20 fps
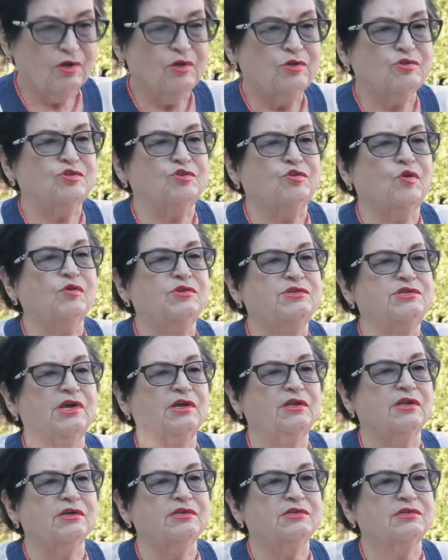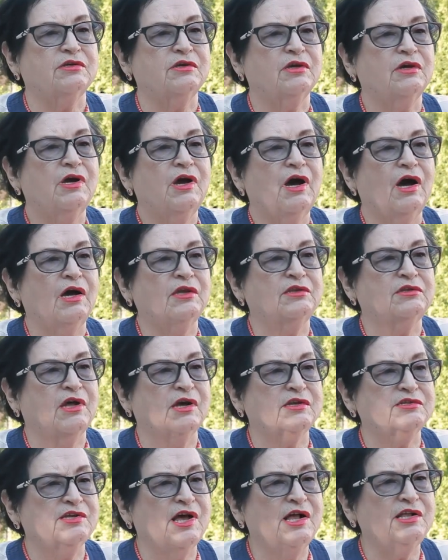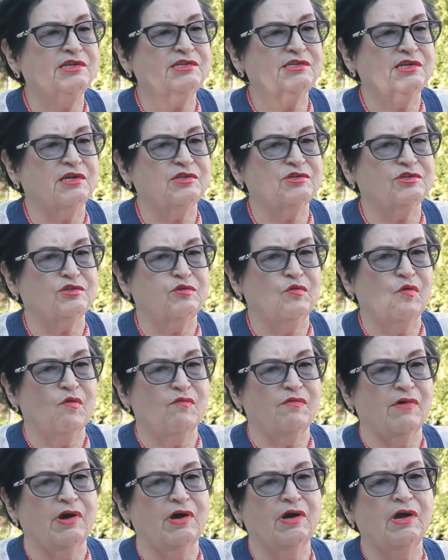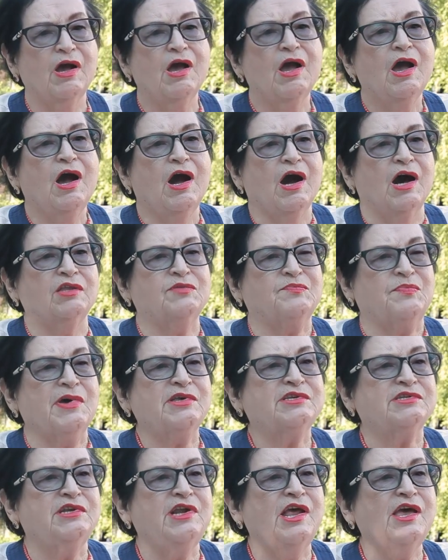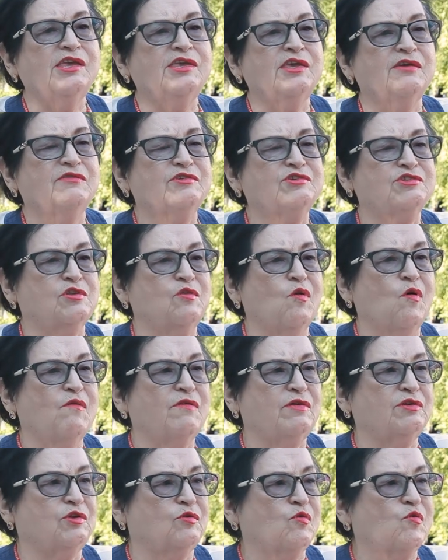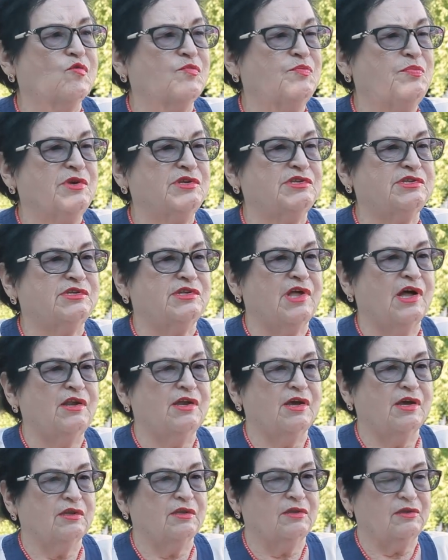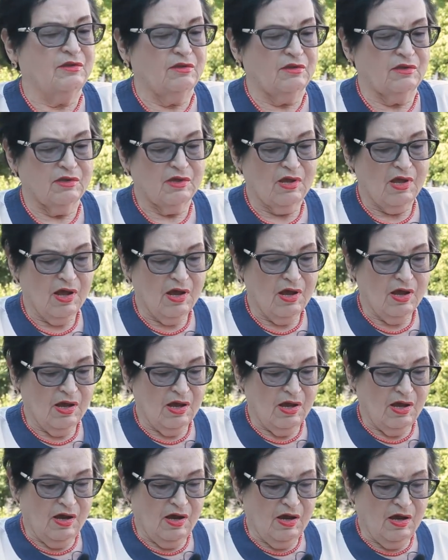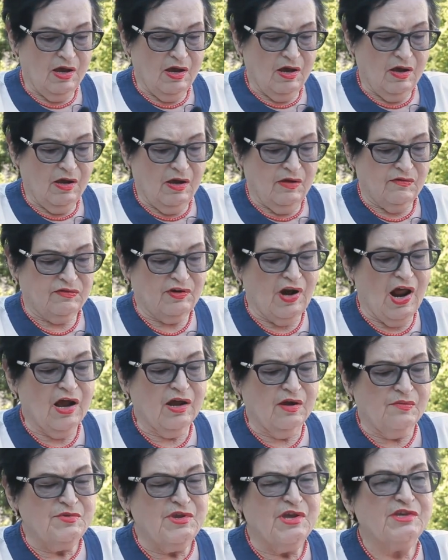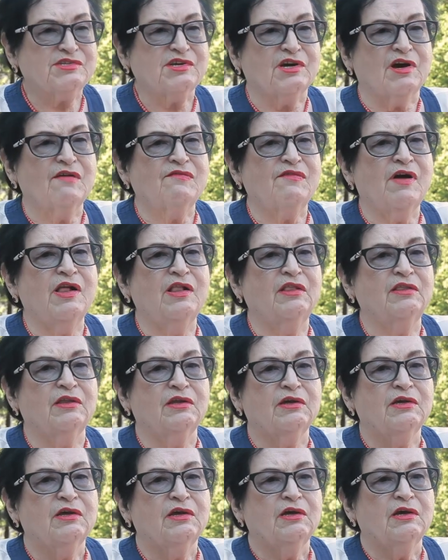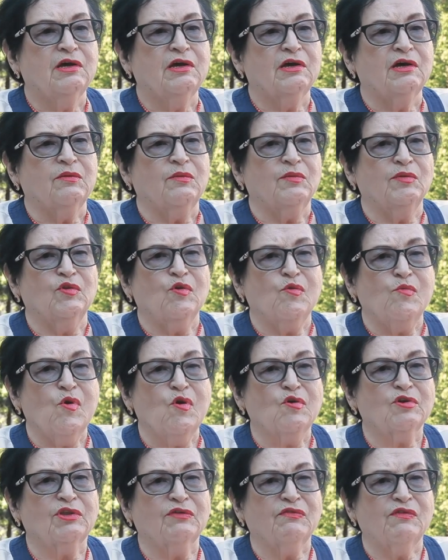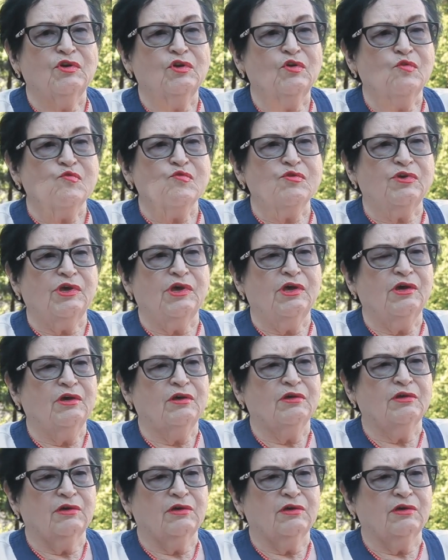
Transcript: Что делать? Отказался от слова. От последнего слова друг пистолет. Враг мне сковал полумертвые руки.